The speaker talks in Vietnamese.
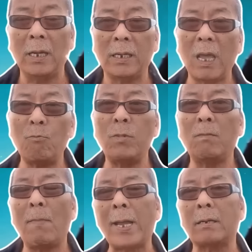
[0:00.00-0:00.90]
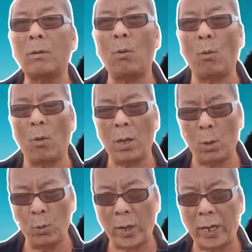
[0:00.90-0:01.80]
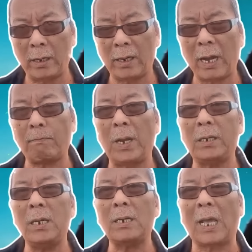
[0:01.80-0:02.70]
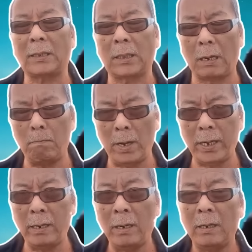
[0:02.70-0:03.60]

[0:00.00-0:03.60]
dòng miền Bắc của Ukraine, đặc biệt là tỉnh Bi,